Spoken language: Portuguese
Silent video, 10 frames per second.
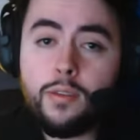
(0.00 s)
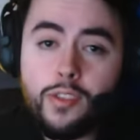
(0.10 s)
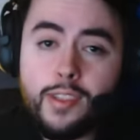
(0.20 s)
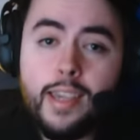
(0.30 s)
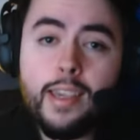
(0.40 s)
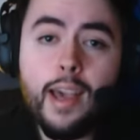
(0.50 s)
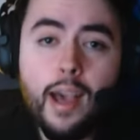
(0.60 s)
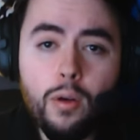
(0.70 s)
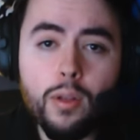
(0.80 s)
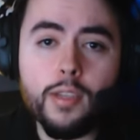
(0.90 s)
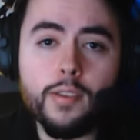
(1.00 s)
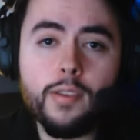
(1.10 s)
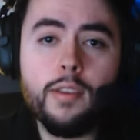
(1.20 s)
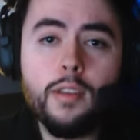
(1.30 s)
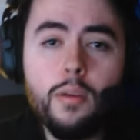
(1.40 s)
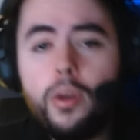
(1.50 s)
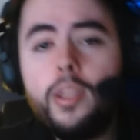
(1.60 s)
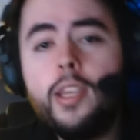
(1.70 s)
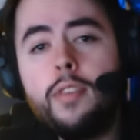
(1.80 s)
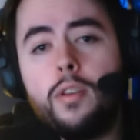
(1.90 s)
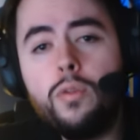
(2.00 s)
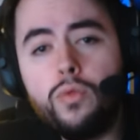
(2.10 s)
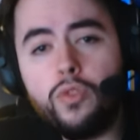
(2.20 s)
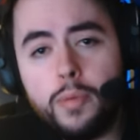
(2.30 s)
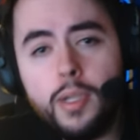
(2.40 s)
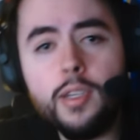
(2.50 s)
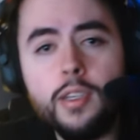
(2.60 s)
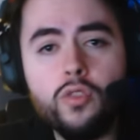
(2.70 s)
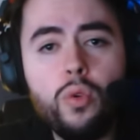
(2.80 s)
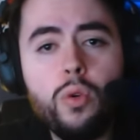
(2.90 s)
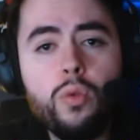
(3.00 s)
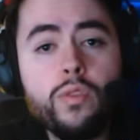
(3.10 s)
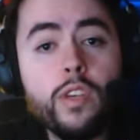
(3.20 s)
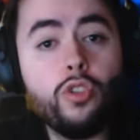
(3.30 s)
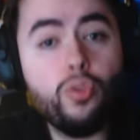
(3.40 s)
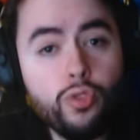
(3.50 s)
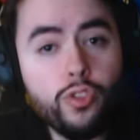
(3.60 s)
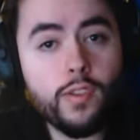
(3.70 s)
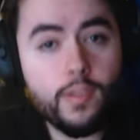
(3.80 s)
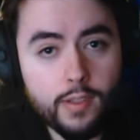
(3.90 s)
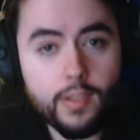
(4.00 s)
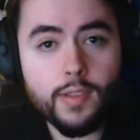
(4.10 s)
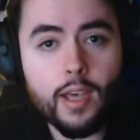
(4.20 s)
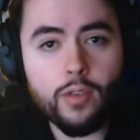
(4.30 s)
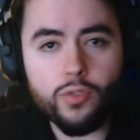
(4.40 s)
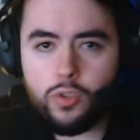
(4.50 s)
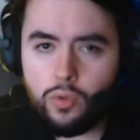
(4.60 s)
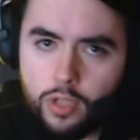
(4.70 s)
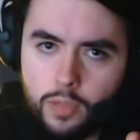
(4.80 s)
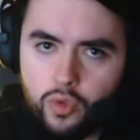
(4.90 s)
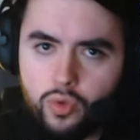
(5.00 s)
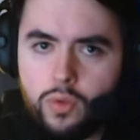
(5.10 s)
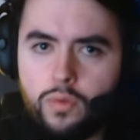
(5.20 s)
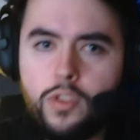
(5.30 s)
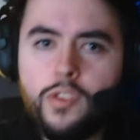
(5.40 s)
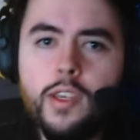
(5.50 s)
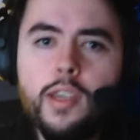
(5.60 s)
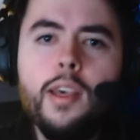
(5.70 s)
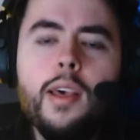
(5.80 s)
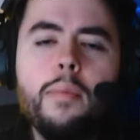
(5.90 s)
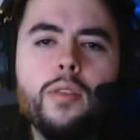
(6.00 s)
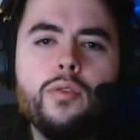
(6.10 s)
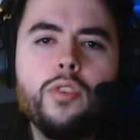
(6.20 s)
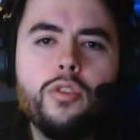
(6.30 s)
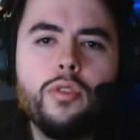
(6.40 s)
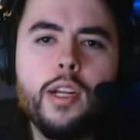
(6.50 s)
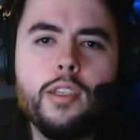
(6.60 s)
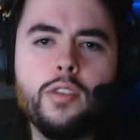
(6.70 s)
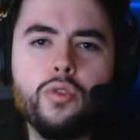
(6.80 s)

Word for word: são 100 aulas, então podem haver alguns bugs ou alguns ajustes necessários, e contamos com você para nos ajudar